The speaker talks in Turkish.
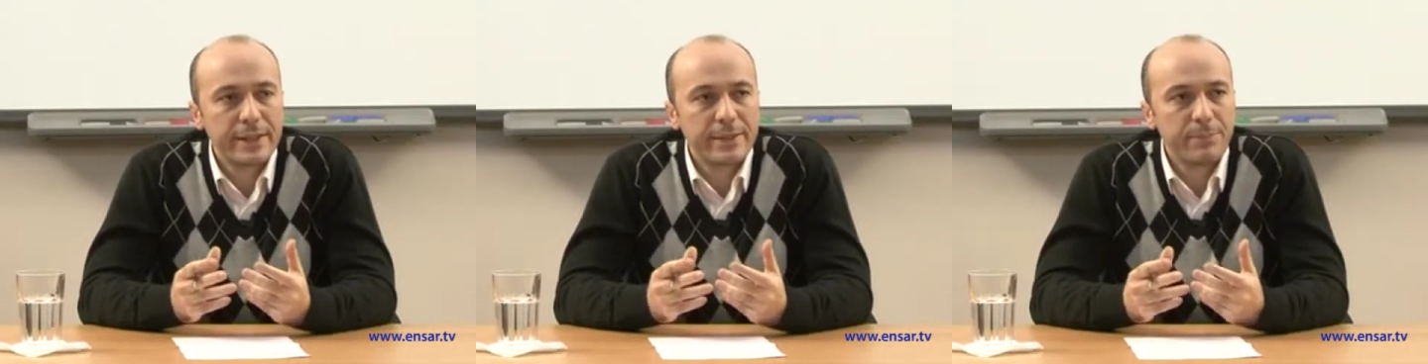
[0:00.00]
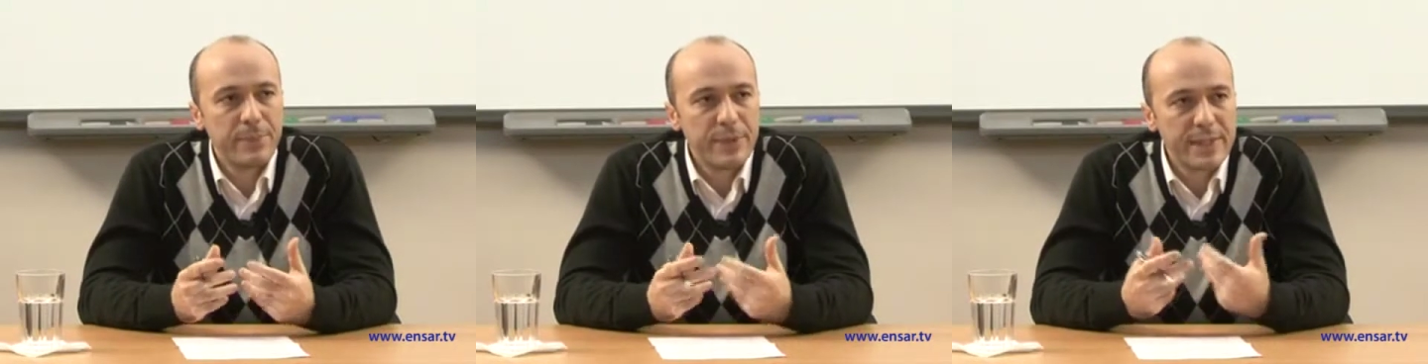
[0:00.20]

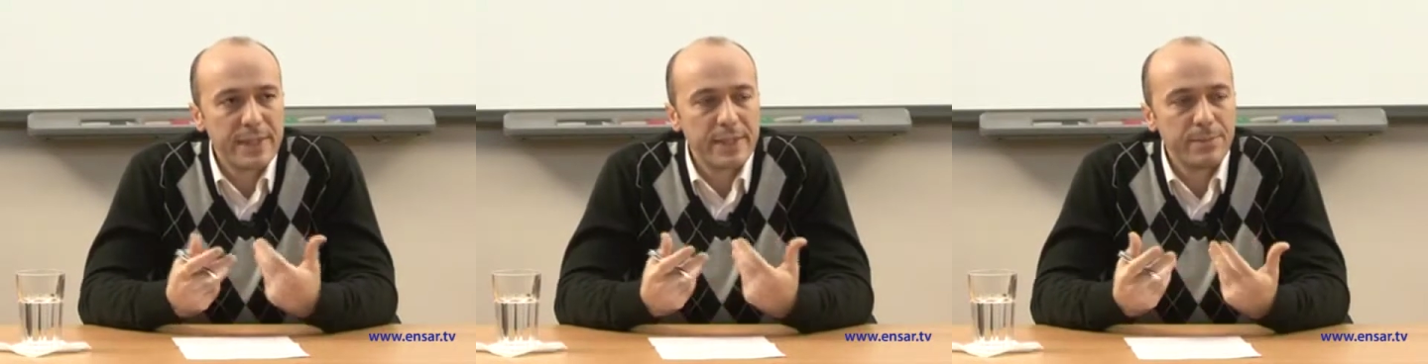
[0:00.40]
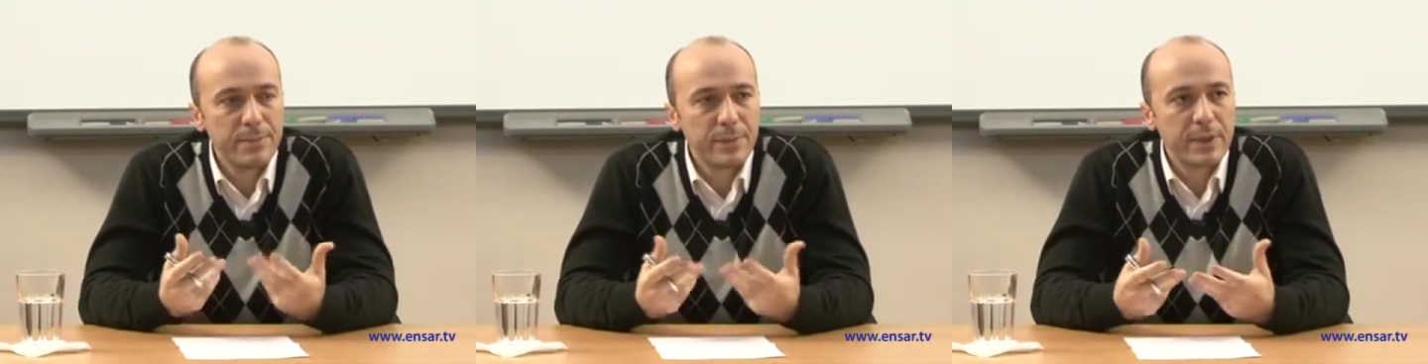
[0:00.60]

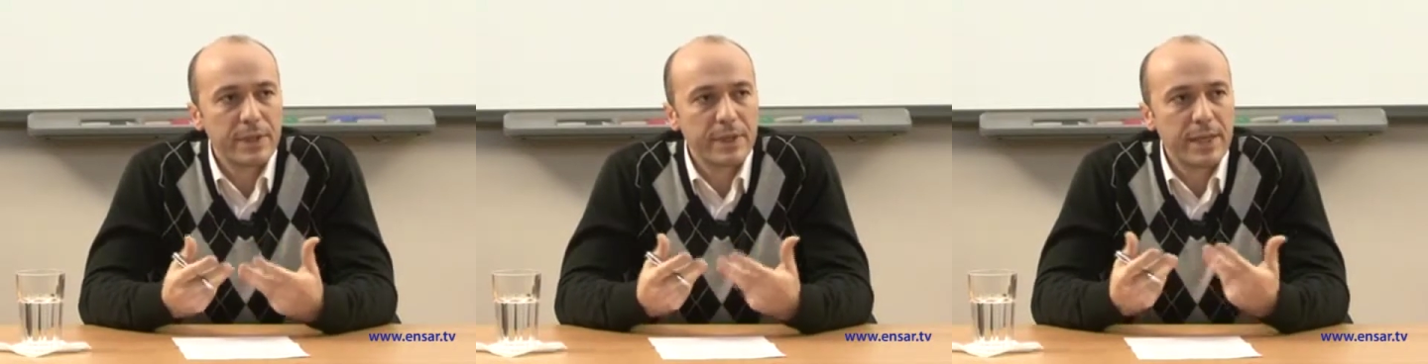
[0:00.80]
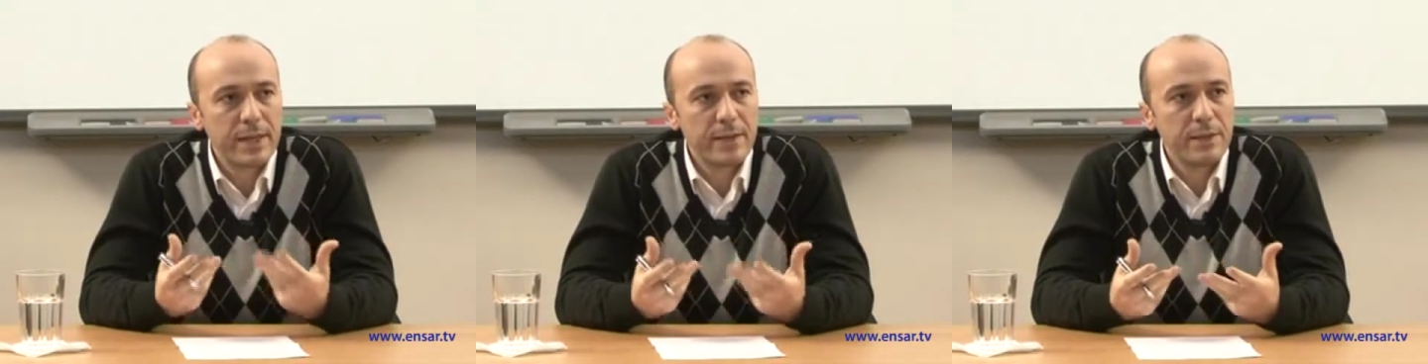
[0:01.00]

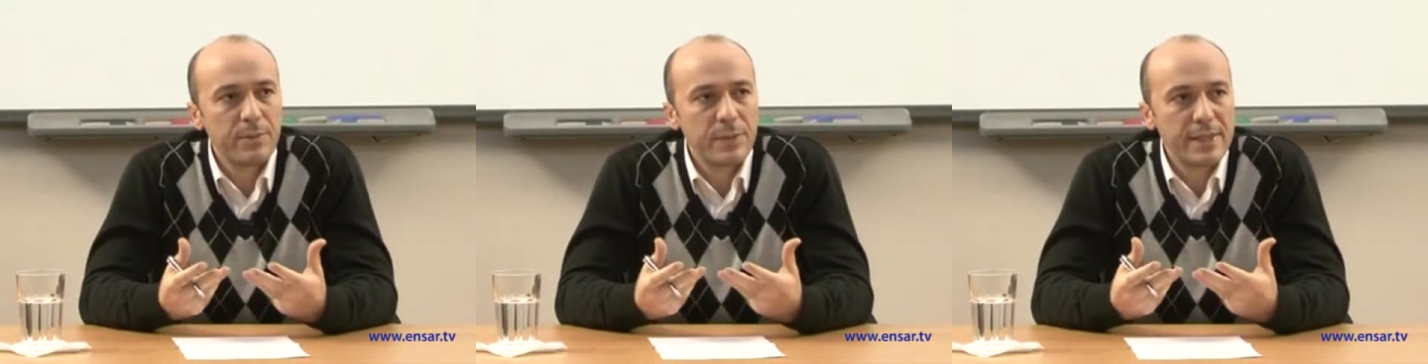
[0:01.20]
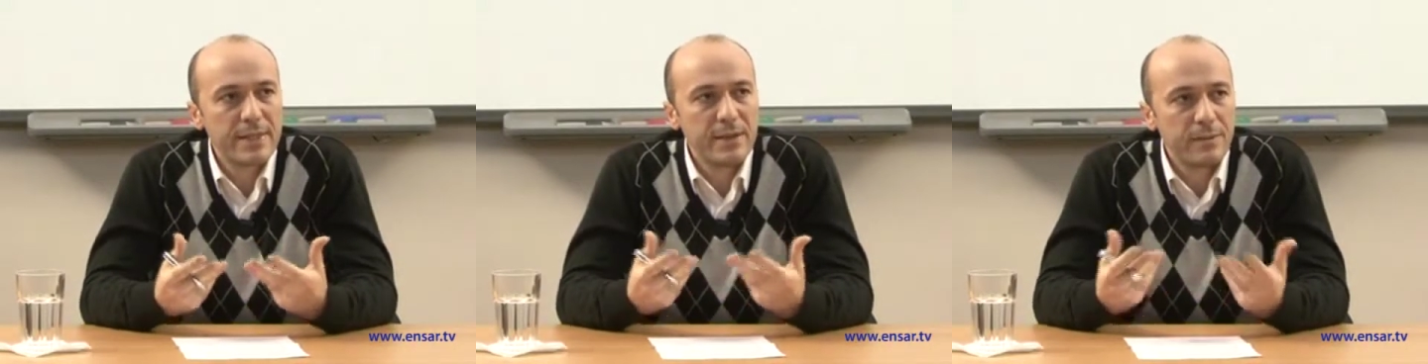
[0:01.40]
bizim
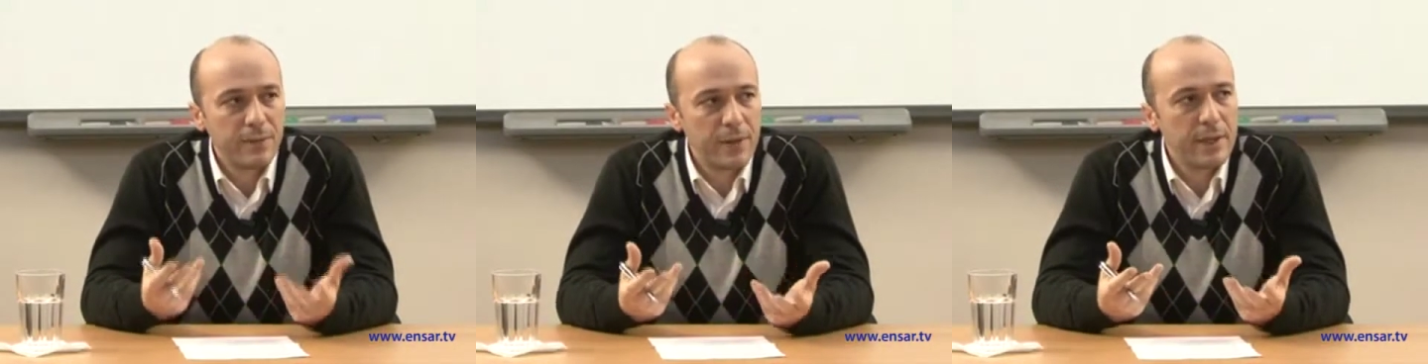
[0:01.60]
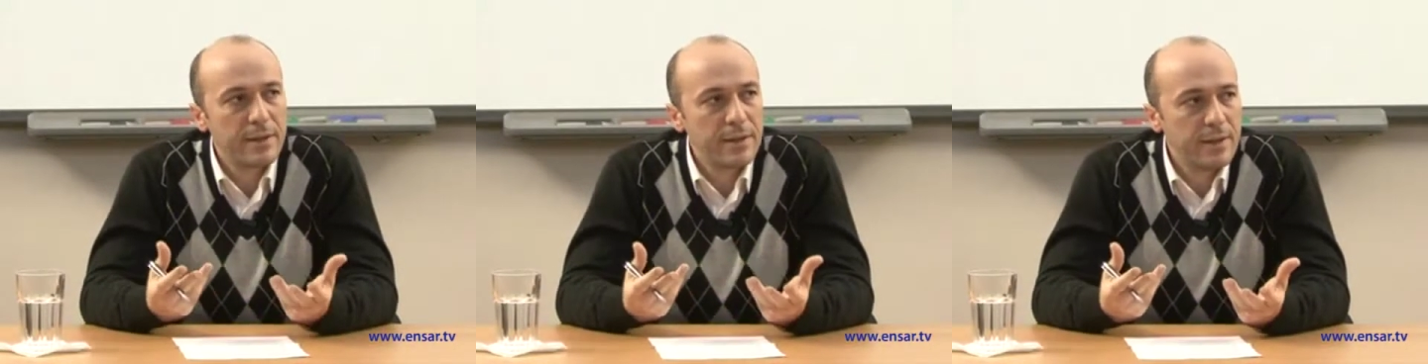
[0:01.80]
kendimizi
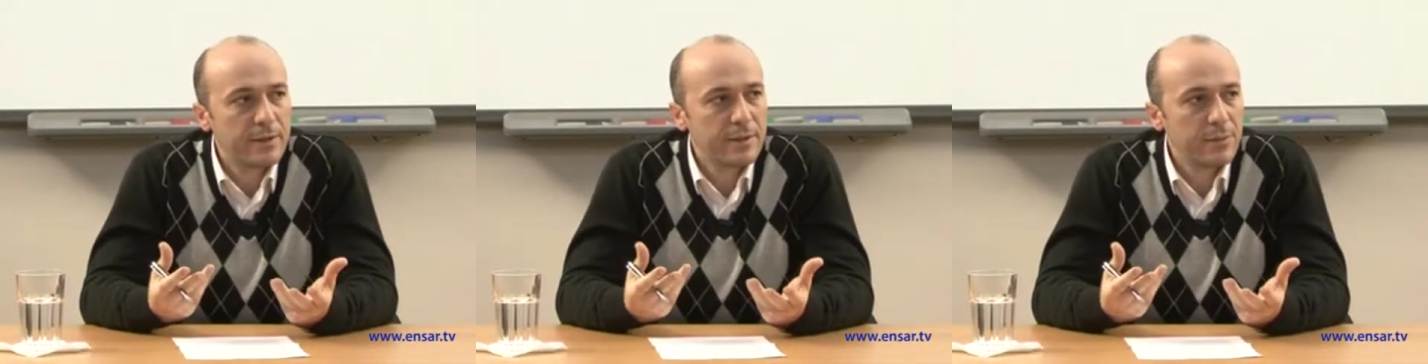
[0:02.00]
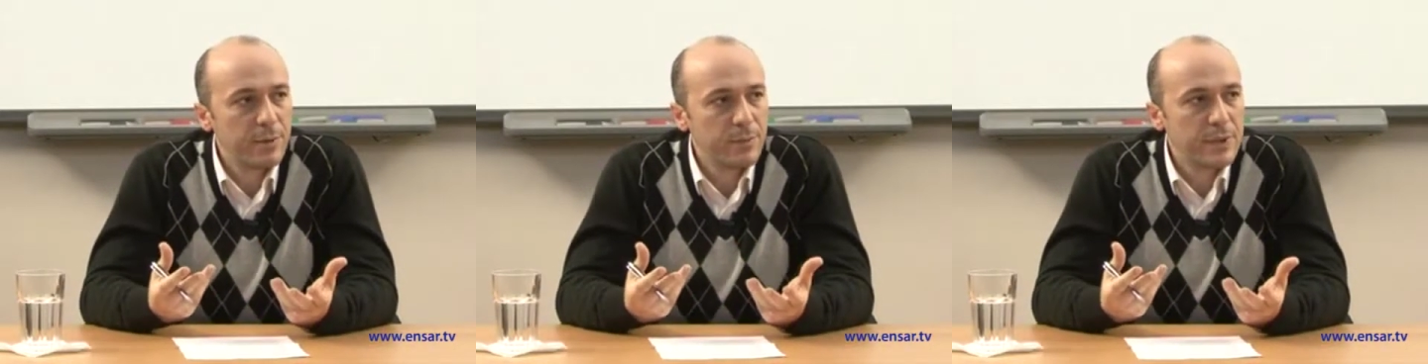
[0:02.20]
ifade
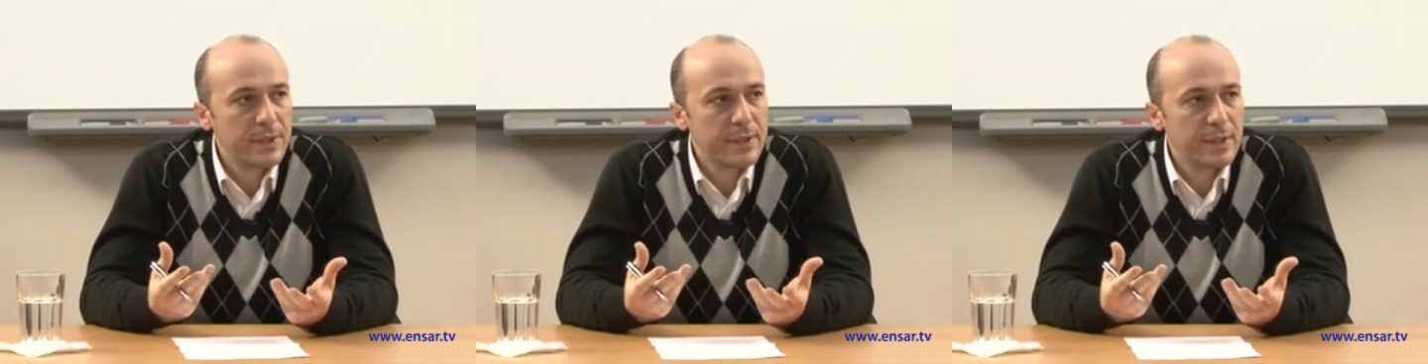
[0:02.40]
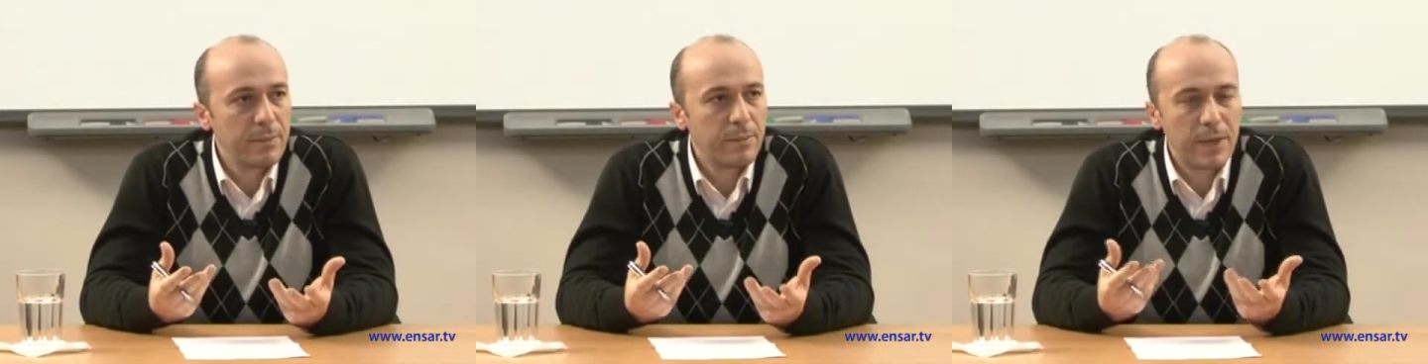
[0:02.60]

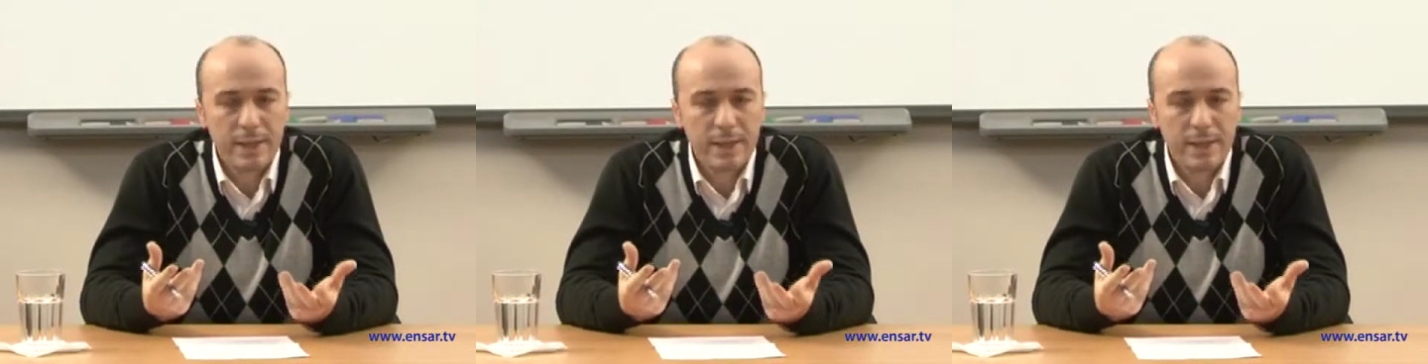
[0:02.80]
etmemizde